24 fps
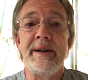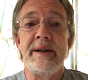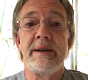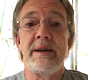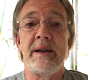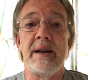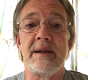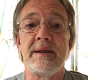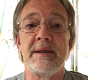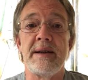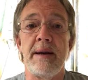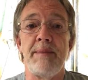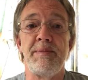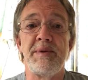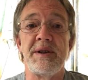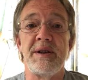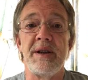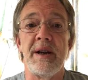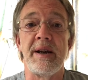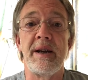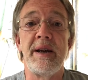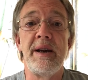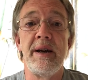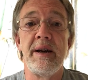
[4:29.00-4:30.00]
dass selbst in
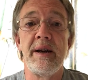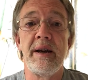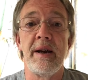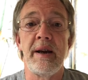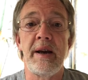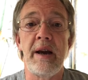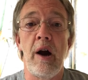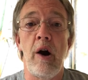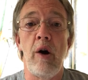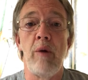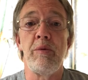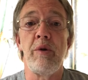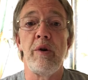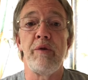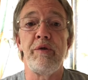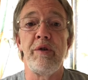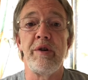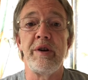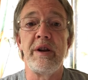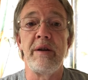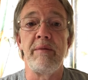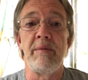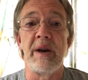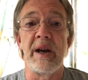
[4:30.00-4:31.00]
der Kirche kaum noch
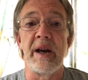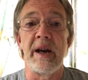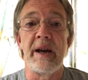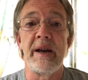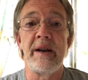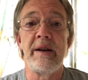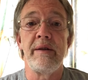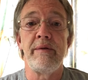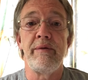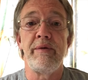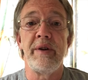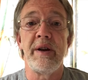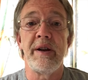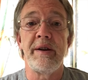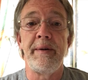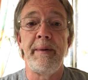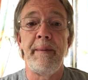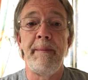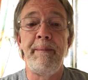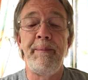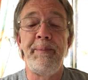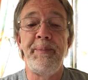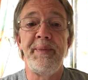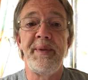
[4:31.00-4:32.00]
von ihm geredet wird.
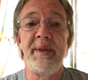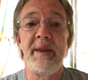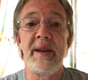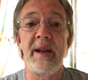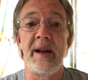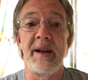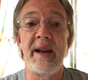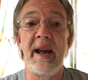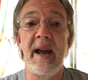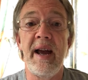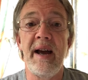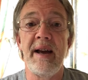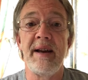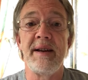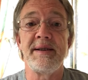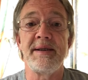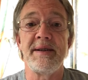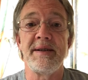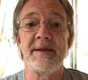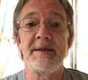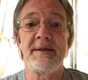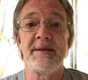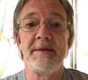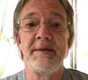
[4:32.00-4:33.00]
Denn er
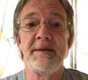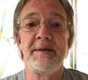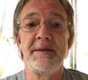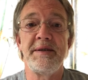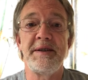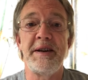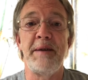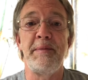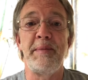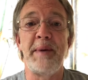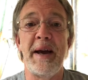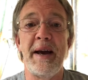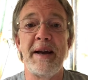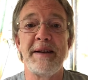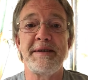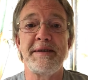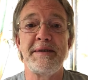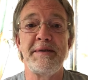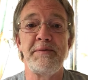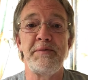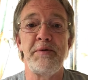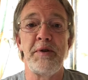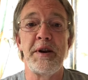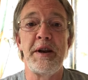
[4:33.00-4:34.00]
ist es, der im
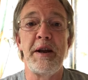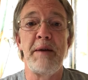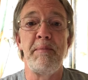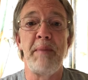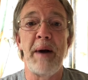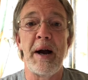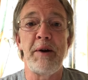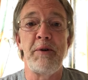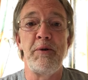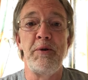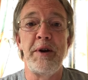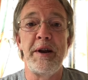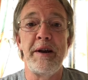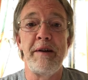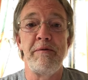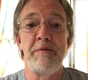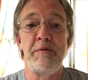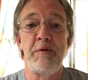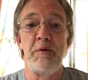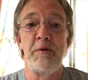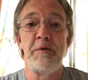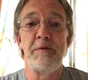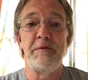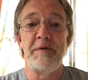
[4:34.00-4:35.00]
Herzen von Immaculée
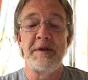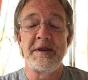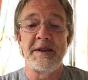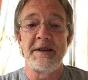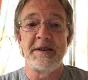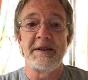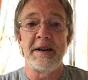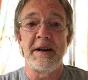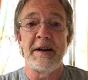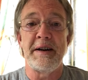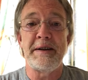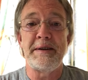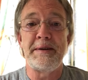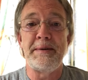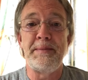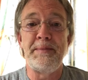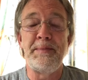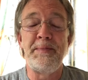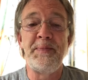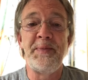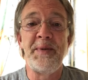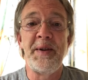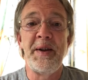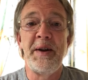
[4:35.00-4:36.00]
wohnt, wie sie sagt,
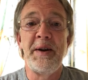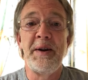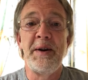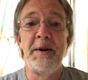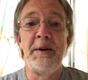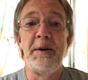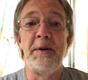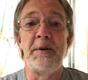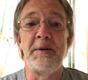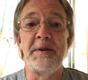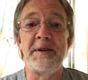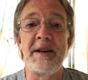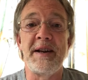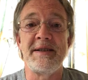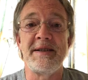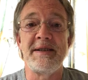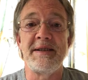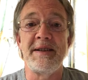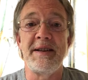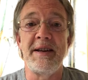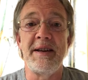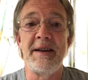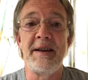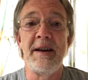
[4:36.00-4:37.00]
und der
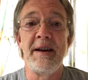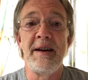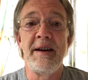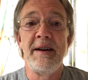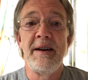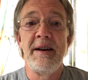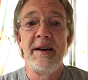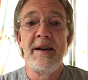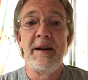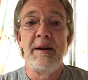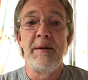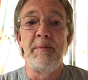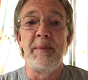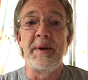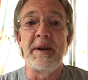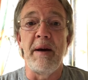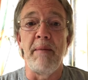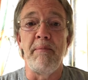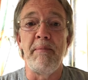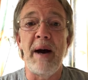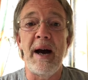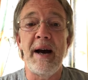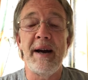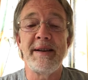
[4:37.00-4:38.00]
sie mit
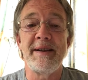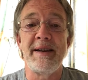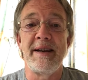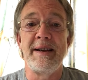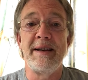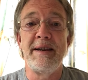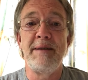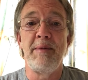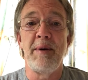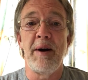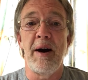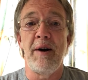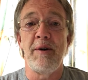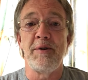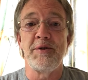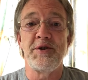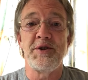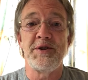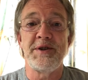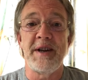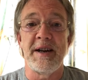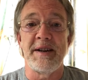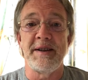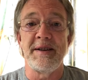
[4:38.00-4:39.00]
der Macht der Liebe
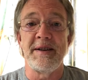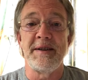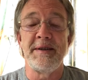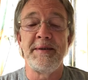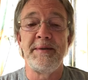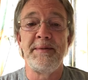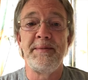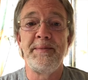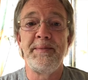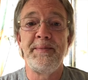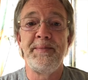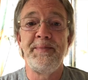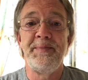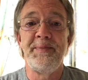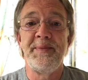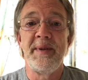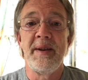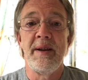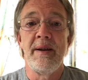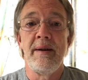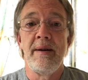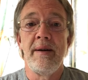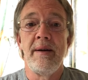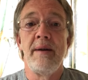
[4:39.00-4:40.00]
ausstattet.
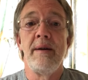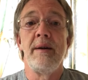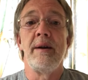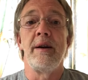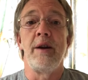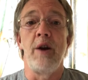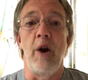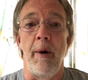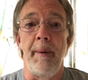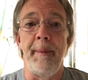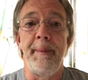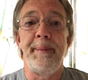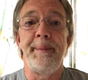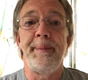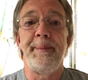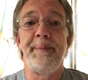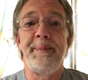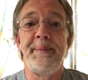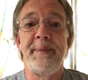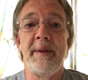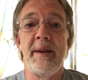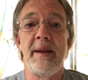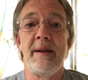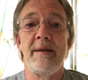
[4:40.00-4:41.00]
Ja,
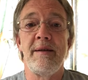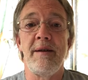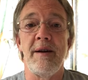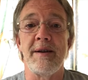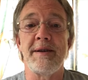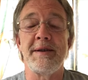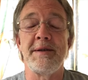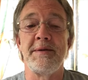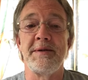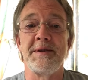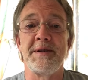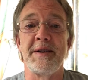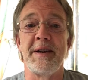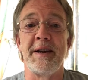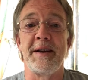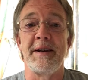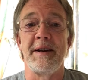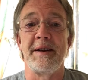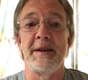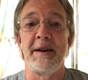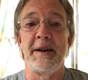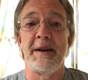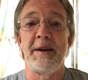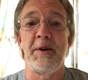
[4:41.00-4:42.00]
dazu
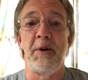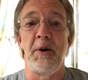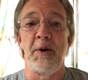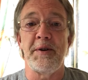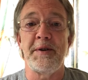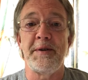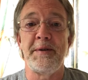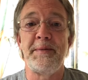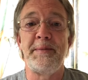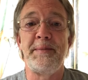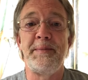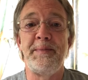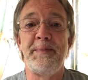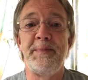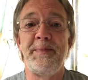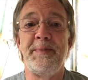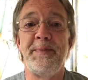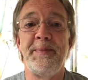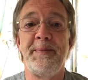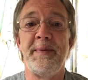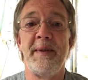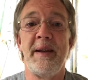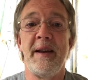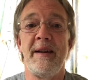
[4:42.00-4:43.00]
segne dich Gott,
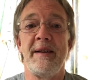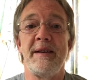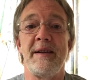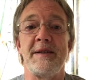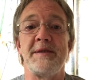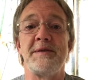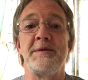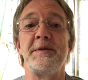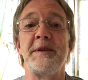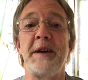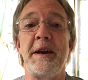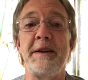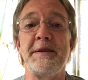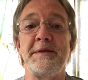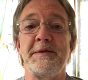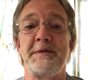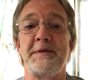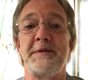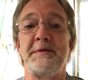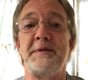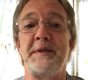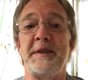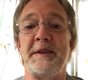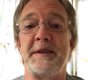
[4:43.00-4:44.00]
dass du
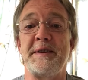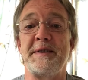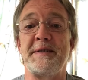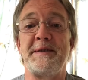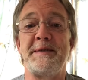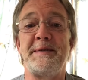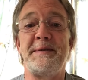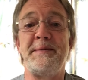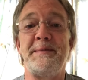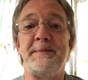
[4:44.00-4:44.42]
Jesus findest.